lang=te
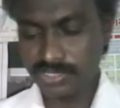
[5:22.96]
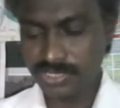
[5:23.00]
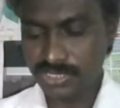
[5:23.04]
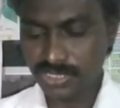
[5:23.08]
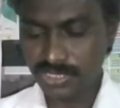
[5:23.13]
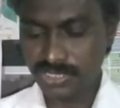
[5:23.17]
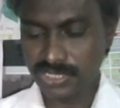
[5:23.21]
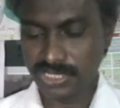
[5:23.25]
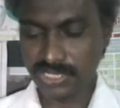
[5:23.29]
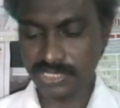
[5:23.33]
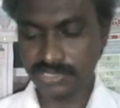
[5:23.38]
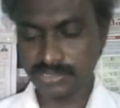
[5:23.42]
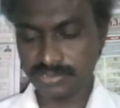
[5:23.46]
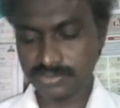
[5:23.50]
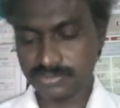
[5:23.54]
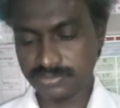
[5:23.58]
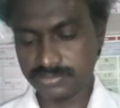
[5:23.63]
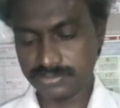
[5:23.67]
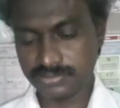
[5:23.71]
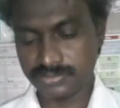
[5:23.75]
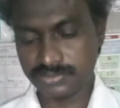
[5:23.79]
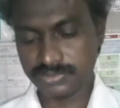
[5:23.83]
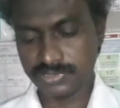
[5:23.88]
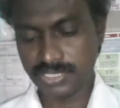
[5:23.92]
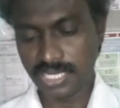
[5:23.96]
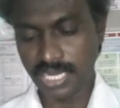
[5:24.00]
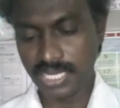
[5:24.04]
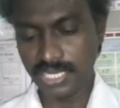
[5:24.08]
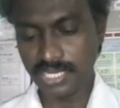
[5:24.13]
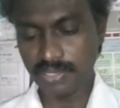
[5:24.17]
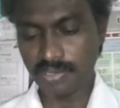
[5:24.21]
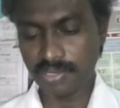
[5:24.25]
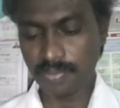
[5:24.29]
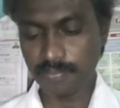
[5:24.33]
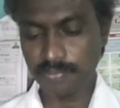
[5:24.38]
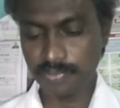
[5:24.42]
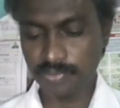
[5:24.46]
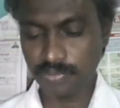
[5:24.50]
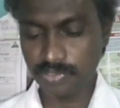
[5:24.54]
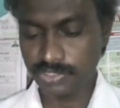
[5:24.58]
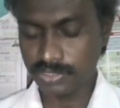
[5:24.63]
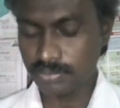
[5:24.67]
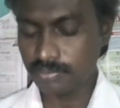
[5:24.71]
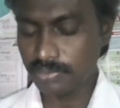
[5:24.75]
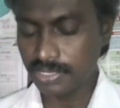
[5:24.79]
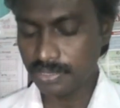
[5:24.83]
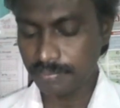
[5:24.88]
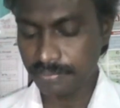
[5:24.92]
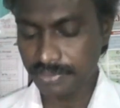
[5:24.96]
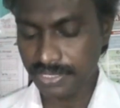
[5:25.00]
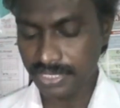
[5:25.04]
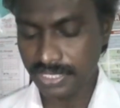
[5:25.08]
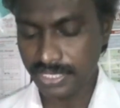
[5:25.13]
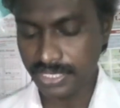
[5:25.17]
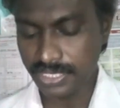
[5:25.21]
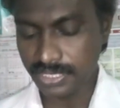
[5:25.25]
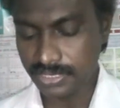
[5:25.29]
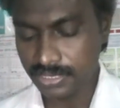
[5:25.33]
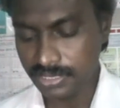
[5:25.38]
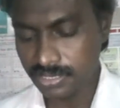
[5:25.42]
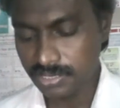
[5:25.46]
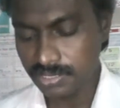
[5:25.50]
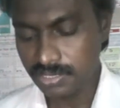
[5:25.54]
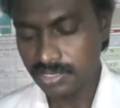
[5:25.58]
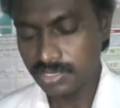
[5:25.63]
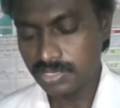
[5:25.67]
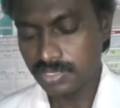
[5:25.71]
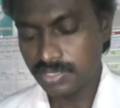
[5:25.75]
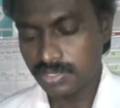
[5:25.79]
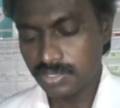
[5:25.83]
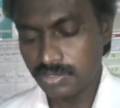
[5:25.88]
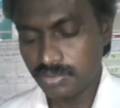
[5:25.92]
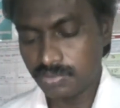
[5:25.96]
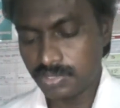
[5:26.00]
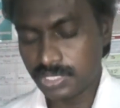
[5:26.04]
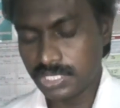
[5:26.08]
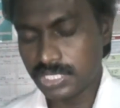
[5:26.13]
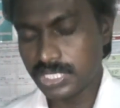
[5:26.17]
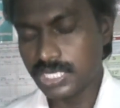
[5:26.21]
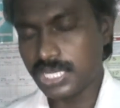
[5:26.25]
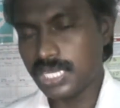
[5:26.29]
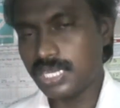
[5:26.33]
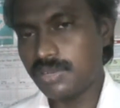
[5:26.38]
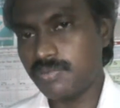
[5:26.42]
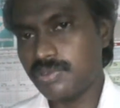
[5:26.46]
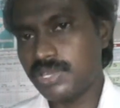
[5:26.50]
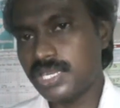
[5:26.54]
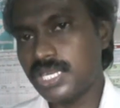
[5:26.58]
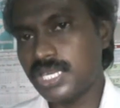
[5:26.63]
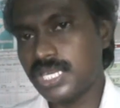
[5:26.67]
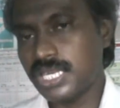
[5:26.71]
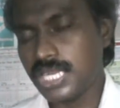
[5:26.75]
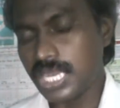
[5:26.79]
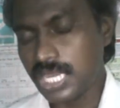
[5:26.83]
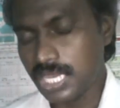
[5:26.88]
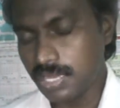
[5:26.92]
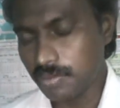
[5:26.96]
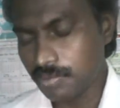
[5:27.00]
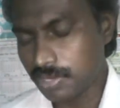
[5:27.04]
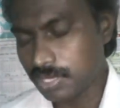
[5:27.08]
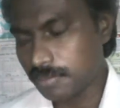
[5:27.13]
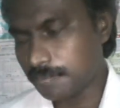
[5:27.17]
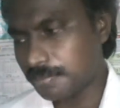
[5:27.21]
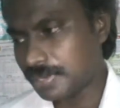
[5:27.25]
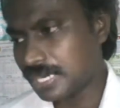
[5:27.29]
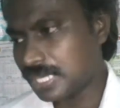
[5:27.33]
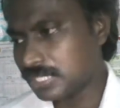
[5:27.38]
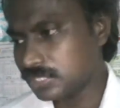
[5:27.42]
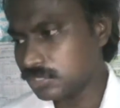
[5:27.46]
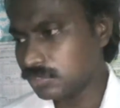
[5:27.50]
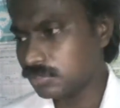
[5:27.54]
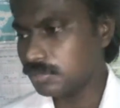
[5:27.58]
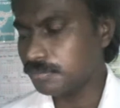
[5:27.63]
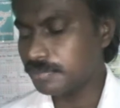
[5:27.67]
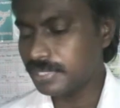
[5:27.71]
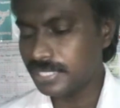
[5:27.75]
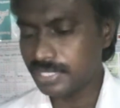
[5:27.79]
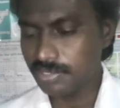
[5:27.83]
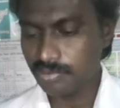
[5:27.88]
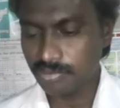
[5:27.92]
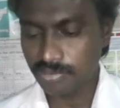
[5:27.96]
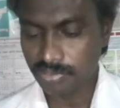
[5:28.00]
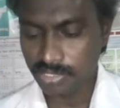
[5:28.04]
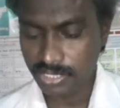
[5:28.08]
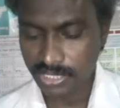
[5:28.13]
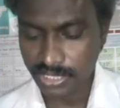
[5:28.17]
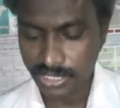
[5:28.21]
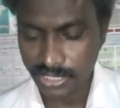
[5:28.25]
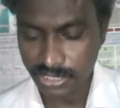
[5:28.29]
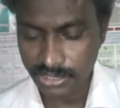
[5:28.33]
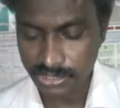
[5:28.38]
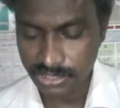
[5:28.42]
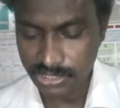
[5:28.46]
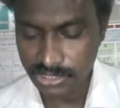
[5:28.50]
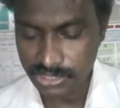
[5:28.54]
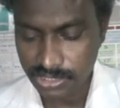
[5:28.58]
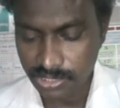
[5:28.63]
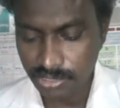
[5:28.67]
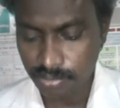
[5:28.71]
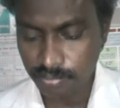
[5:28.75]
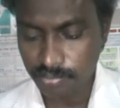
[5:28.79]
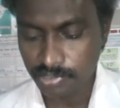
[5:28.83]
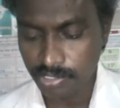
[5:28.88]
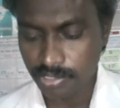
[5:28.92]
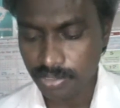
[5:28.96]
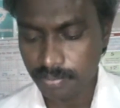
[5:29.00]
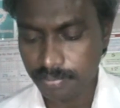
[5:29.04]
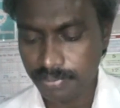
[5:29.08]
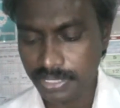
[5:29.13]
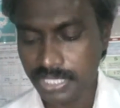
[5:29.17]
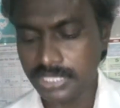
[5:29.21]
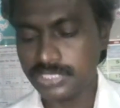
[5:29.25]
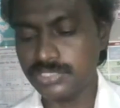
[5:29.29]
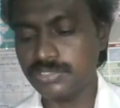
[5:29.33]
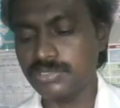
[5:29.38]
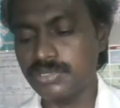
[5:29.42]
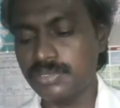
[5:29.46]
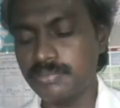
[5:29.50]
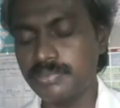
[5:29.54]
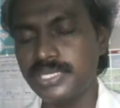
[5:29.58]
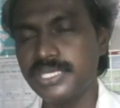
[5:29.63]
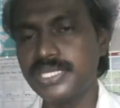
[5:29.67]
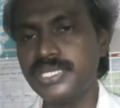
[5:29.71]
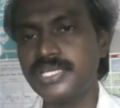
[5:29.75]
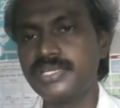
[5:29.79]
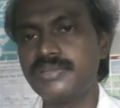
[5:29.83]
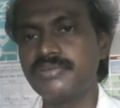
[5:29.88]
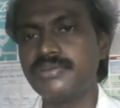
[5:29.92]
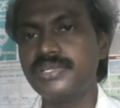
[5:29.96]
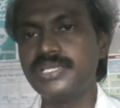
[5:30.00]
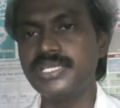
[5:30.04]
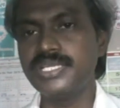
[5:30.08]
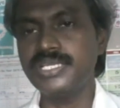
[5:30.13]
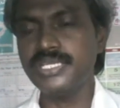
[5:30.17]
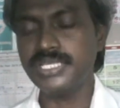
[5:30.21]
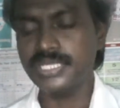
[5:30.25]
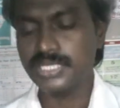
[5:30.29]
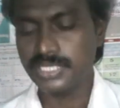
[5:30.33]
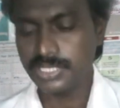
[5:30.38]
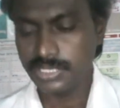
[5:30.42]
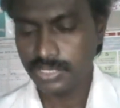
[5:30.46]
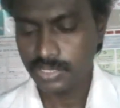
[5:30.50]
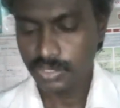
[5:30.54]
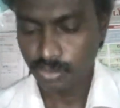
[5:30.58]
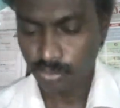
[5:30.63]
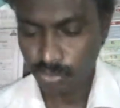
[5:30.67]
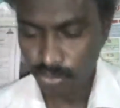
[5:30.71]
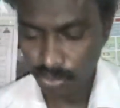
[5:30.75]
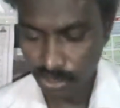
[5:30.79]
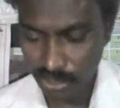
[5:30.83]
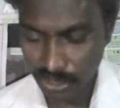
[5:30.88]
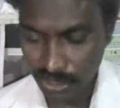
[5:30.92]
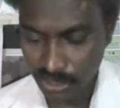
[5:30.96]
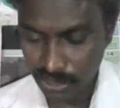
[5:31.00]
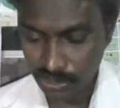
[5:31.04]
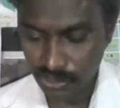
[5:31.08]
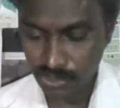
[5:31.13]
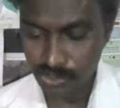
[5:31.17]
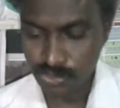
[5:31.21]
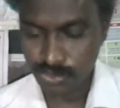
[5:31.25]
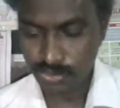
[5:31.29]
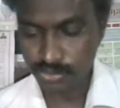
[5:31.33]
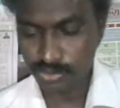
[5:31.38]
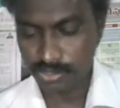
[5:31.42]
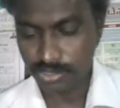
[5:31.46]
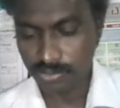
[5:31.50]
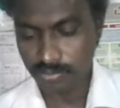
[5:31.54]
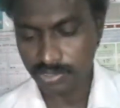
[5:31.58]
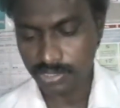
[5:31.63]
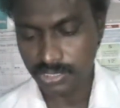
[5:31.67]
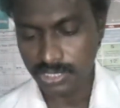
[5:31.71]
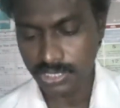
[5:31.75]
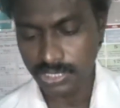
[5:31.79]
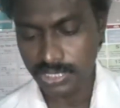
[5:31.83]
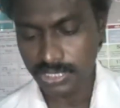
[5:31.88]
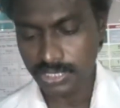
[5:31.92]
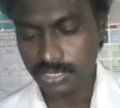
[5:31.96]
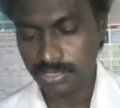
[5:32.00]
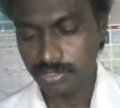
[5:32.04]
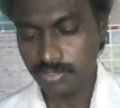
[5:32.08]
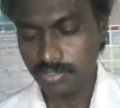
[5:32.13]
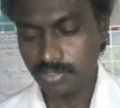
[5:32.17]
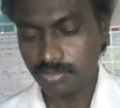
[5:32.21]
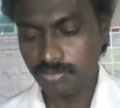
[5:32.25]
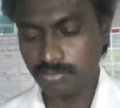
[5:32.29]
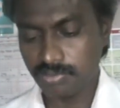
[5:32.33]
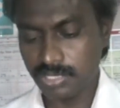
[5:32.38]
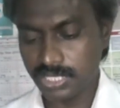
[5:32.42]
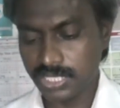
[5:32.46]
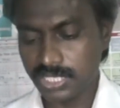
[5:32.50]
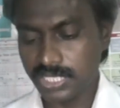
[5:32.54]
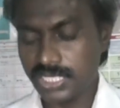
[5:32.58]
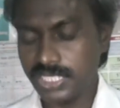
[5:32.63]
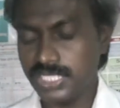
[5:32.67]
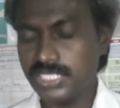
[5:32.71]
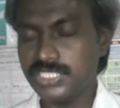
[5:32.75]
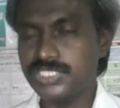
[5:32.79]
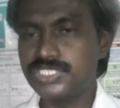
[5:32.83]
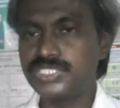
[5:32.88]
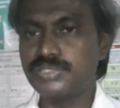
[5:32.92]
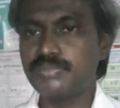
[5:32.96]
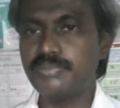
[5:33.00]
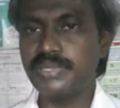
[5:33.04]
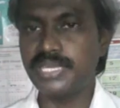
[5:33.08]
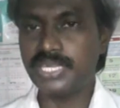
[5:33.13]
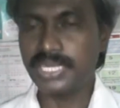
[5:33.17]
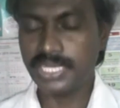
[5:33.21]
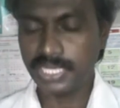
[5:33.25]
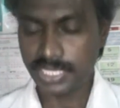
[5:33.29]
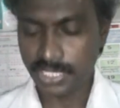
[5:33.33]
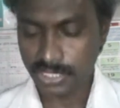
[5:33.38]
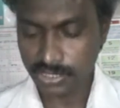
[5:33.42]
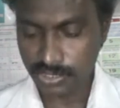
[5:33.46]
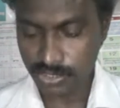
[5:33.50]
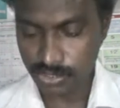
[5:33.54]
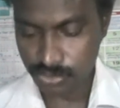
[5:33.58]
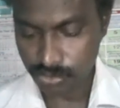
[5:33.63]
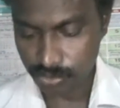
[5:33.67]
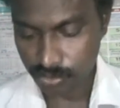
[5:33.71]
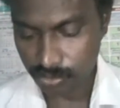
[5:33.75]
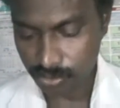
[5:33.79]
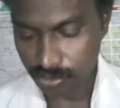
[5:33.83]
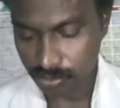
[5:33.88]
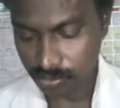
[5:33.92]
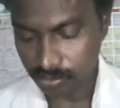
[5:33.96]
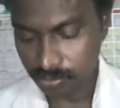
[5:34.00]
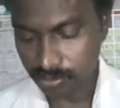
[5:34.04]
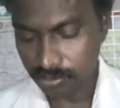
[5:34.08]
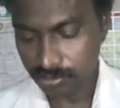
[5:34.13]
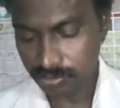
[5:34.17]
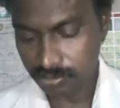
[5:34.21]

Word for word: వచ్చేసాయి అంటే అప్పుడు వస్తు మార్పిడి అంటే ఏంది ఒక్క ఒక ఒక ప్రాంతంలో పడిన కూరగాయలను తీసుకెళ్ళి మరొక ప్రాంతంలో పడినటువంటి కూరగాయలు తెచ్చుకునేవాళ్ళు అంటే వంకాయలు ఇచ్చి బెండకాయలు తెచ్చుకోవటం